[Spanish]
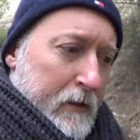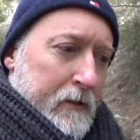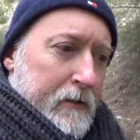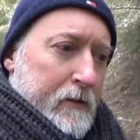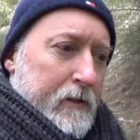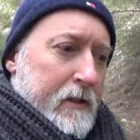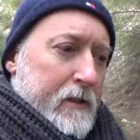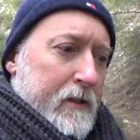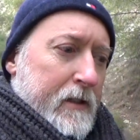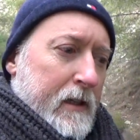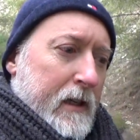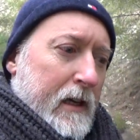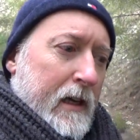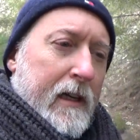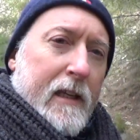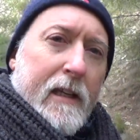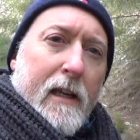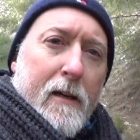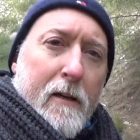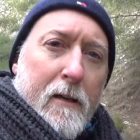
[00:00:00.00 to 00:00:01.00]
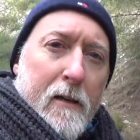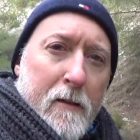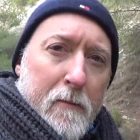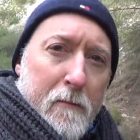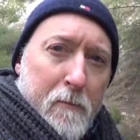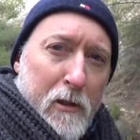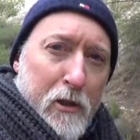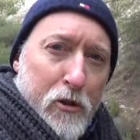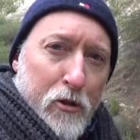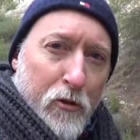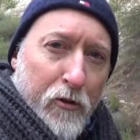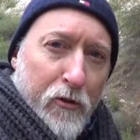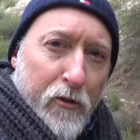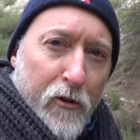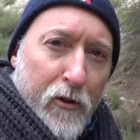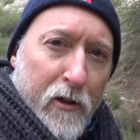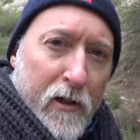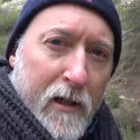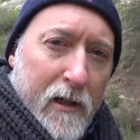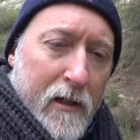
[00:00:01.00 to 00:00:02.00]
desde la era
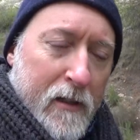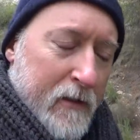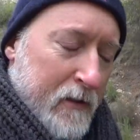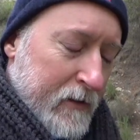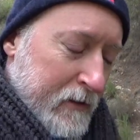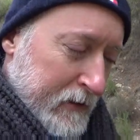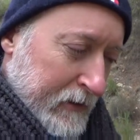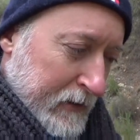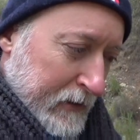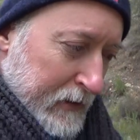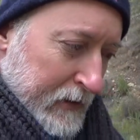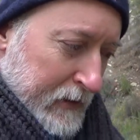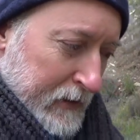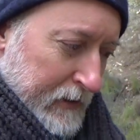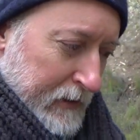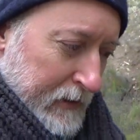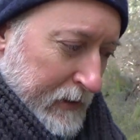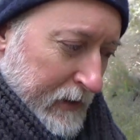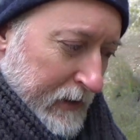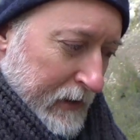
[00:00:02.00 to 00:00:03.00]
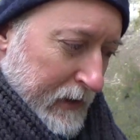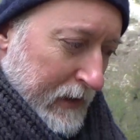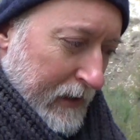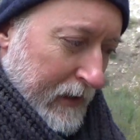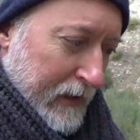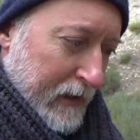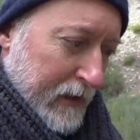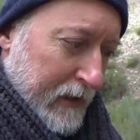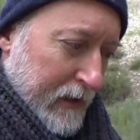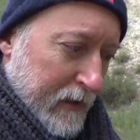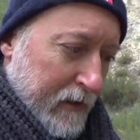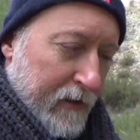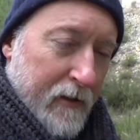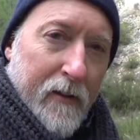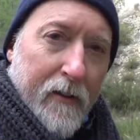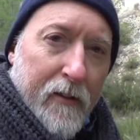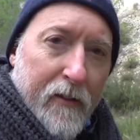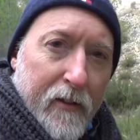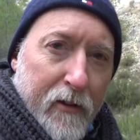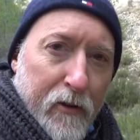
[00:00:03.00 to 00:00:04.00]
mesozoica a la era
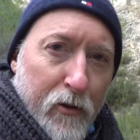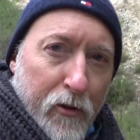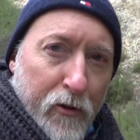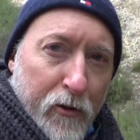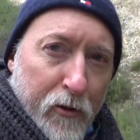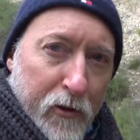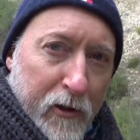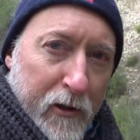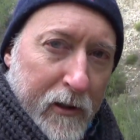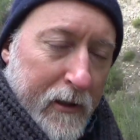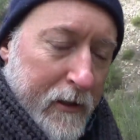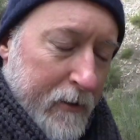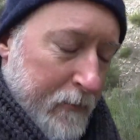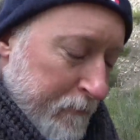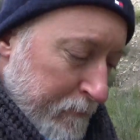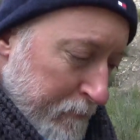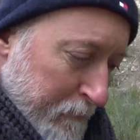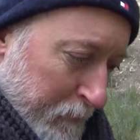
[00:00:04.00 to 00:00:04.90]
cenozoica.